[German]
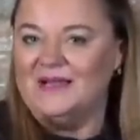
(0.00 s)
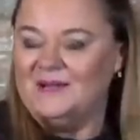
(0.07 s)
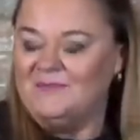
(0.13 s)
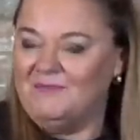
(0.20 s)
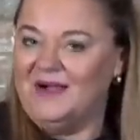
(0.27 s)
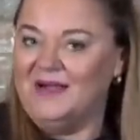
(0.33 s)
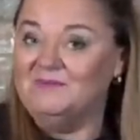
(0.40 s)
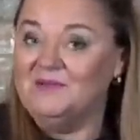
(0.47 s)

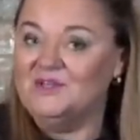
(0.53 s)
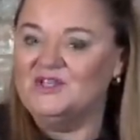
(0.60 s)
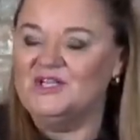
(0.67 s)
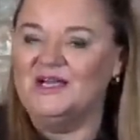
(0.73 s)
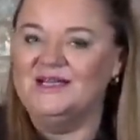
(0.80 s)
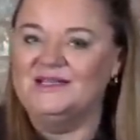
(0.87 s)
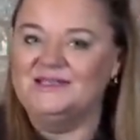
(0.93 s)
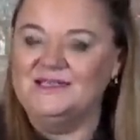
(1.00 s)

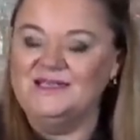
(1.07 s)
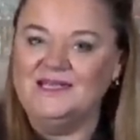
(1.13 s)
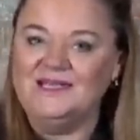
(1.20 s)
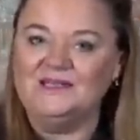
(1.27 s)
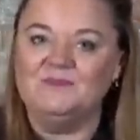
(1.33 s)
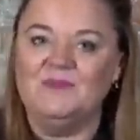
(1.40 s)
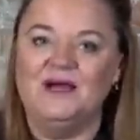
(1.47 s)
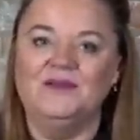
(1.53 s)
Mahnbescheid,
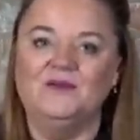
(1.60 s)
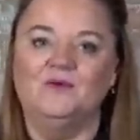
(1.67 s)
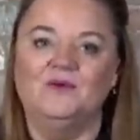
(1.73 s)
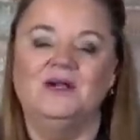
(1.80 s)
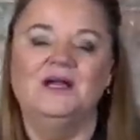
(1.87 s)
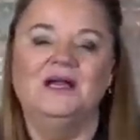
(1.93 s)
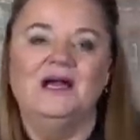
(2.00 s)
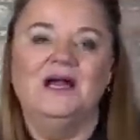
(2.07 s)
nicht
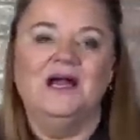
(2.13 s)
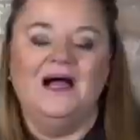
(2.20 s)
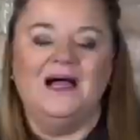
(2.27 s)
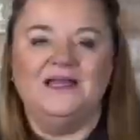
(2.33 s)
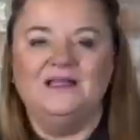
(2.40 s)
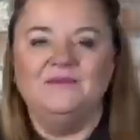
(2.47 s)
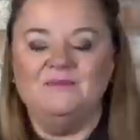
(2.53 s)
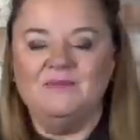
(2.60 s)
Mahnung.
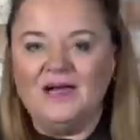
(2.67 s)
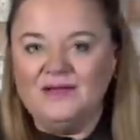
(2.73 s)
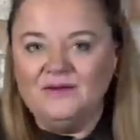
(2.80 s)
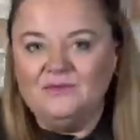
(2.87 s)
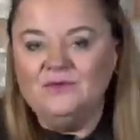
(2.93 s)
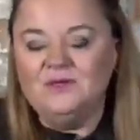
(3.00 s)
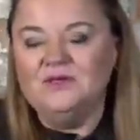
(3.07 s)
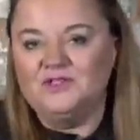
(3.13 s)
Eine
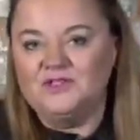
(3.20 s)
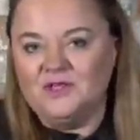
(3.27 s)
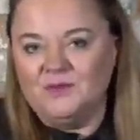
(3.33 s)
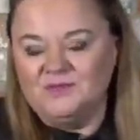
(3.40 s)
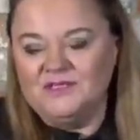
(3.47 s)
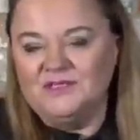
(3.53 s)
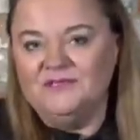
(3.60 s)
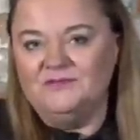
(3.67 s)
Mahnung
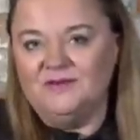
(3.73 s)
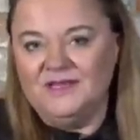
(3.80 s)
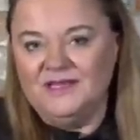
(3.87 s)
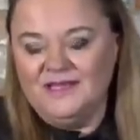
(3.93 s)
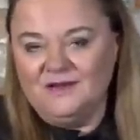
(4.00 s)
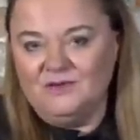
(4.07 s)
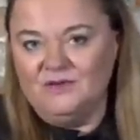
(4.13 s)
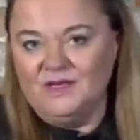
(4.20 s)
stoppt die
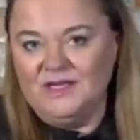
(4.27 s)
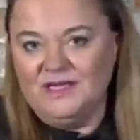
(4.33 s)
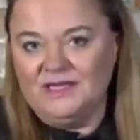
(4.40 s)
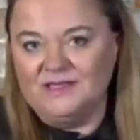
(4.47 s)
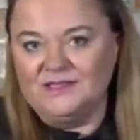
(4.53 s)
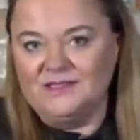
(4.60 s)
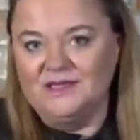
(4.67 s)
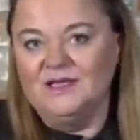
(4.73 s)
Verjährung
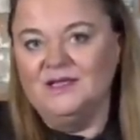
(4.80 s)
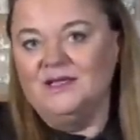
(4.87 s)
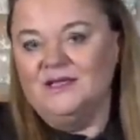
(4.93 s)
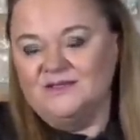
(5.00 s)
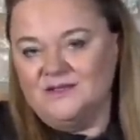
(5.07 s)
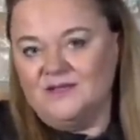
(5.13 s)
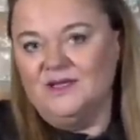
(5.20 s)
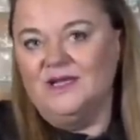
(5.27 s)
nicht,
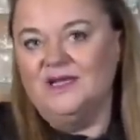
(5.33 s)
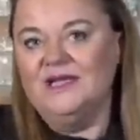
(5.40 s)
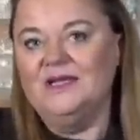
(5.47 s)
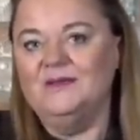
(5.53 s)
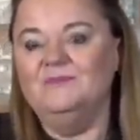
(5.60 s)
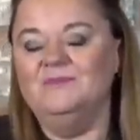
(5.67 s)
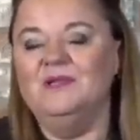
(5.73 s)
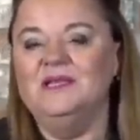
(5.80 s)
sondern
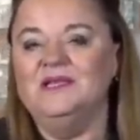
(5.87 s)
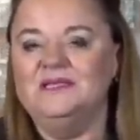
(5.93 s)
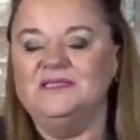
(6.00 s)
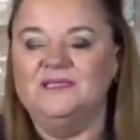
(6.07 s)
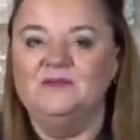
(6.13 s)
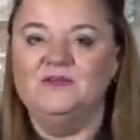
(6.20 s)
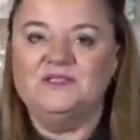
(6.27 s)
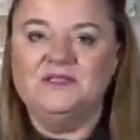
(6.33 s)
eben,
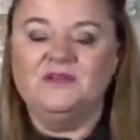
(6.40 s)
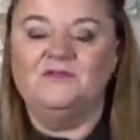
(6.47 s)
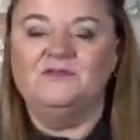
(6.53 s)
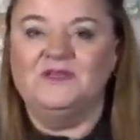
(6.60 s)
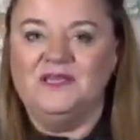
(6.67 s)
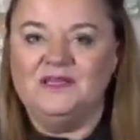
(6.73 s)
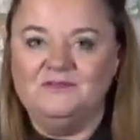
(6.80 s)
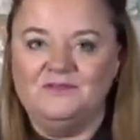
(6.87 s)
Sie müssen auf
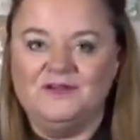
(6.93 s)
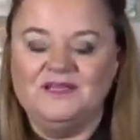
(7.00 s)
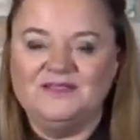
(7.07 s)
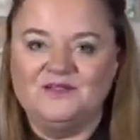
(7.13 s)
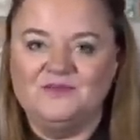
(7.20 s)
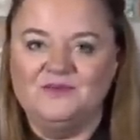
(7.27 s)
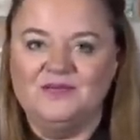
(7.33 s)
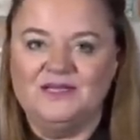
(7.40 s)
jeden Fall
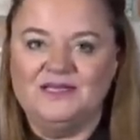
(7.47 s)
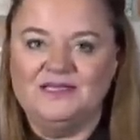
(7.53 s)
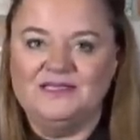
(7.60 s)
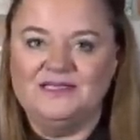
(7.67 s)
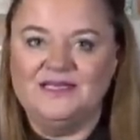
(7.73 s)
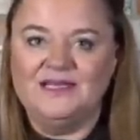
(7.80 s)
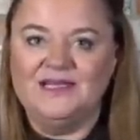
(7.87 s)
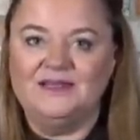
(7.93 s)
zum
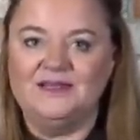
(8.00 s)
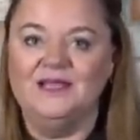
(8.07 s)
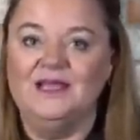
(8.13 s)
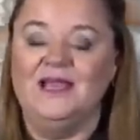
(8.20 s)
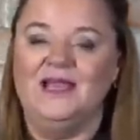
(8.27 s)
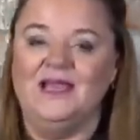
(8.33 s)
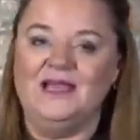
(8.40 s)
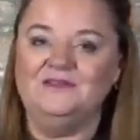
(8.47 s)
Gericht gehen.
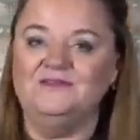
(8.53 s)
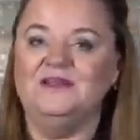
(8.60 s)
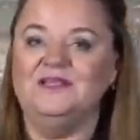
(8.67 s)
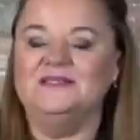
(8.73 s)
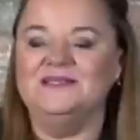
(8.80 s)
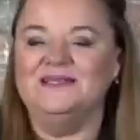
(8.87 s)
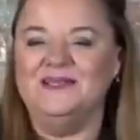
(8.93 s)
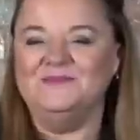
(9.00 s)
Entweder
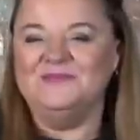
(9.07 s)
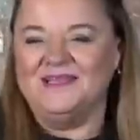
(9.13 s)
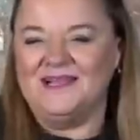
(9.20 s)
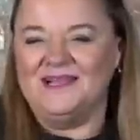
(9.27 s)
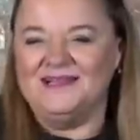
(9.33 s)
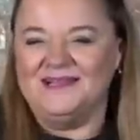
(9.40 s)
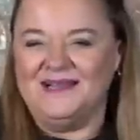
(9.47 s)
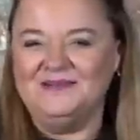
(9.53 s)
Sie nehmen
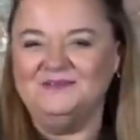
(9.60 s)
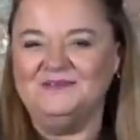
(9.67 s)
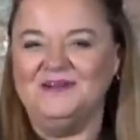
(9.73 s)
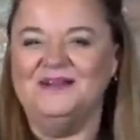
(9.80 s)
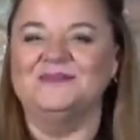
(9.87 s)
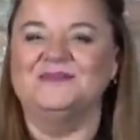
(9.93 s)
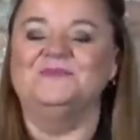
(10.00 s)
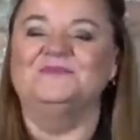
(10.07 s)
sich einen
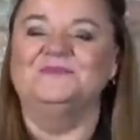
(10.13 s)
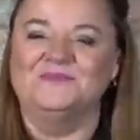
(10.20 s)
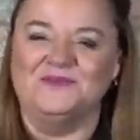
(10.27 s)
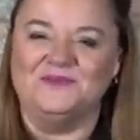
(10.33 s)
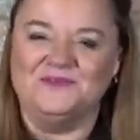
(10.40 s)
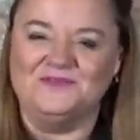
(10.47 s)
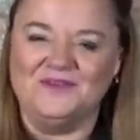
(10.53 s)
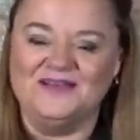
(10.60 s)
Anwalt
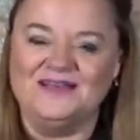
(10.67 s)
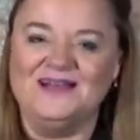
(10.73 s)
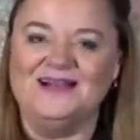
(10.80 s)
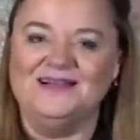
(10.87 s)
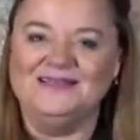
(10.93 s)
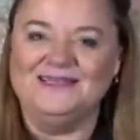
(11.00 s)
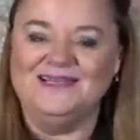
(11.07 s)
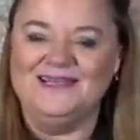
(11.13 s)
und
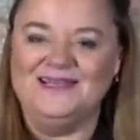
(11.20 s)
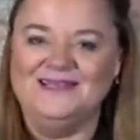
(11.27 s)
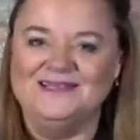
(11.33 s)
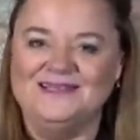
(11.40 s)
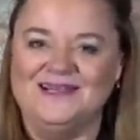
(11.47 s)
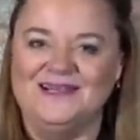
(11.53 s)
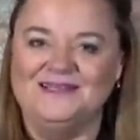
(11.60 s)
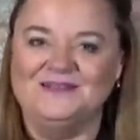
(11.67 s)
verklagen die
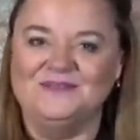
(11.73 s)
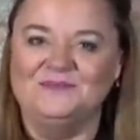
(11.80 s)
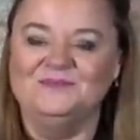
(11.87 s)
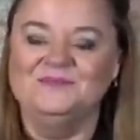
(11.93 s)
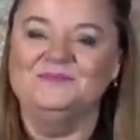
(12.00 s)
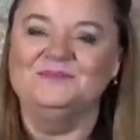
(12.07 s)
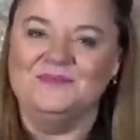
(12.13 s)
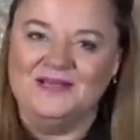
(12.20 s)
Gegenseite.
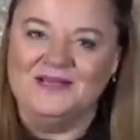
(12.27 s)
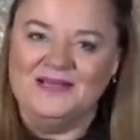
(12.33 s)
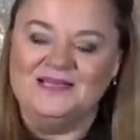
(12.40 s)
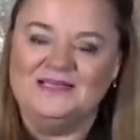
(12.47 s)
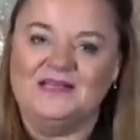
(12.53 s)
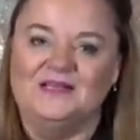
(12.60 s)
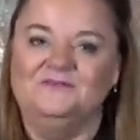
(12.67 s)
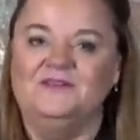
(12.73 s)

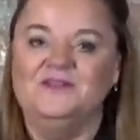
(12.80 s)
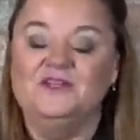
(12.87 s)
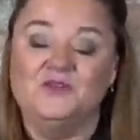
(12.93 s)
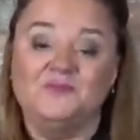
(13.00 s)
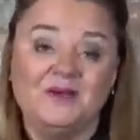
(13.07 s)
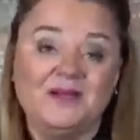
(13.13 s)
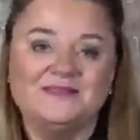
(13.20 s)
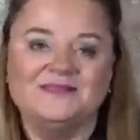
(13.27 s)
Dann viel
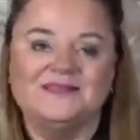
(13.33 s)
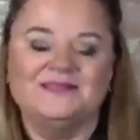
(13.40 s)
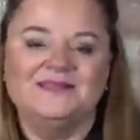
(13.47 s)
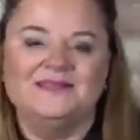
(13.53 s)
Spaß, dass